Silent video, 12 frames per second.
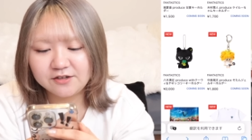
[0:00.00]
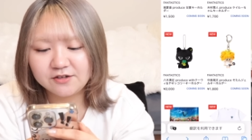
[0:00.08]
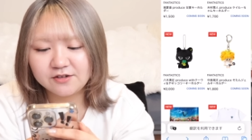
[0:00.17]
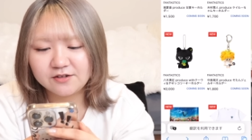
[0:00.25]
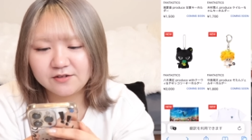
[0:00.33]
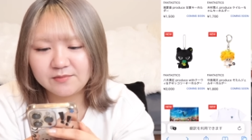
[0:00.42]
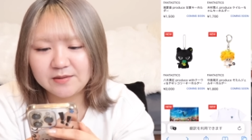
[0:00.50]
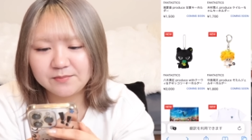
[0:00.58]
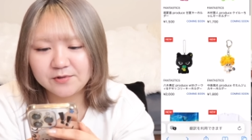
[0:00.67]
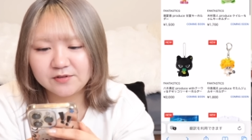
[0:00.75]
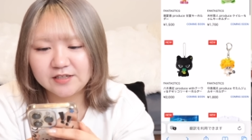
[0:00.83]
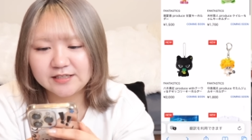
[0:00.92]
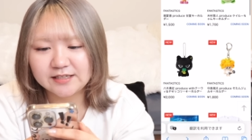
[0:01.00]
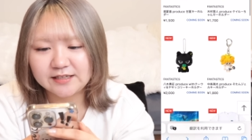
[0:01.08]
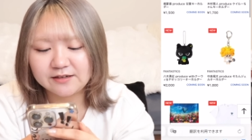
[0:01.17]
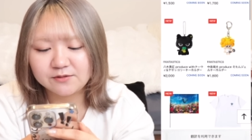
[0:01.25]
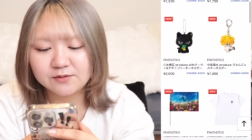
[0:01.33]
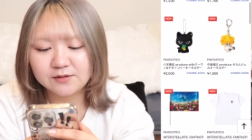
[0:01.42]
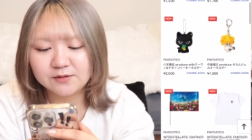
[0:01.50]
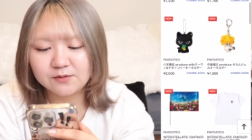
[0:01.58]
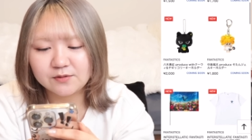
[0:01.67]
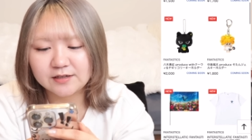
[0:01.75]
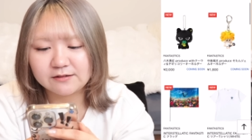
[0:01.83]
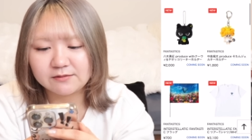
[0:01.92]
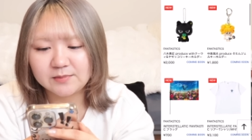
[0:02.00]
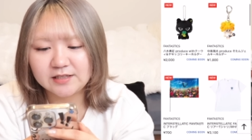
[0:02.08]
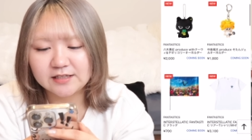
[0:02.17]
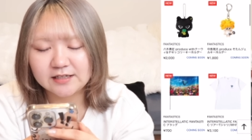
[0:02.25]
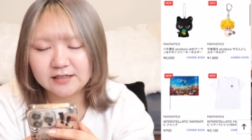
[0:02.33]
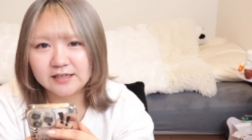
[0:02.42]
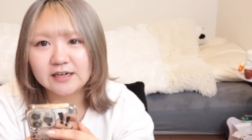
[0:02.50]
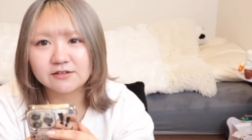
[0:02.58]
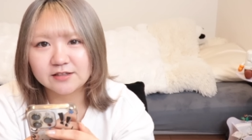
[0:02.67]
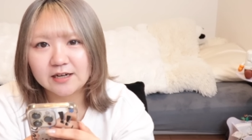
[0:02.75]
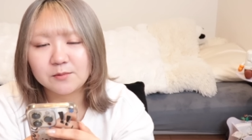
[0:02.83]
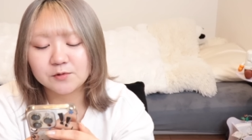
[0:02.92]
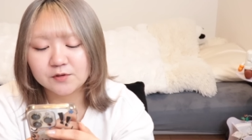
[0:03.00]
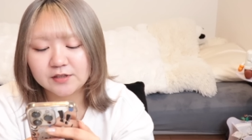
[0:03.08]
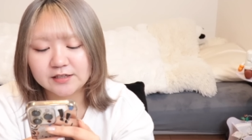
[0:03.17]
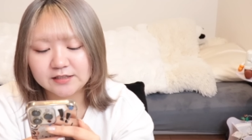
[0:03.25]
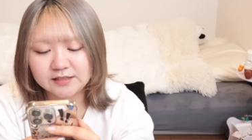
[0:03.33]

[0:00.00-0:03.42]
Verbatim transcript: いうメンプロでしたね。本当に今回はみんなキャラクターものって感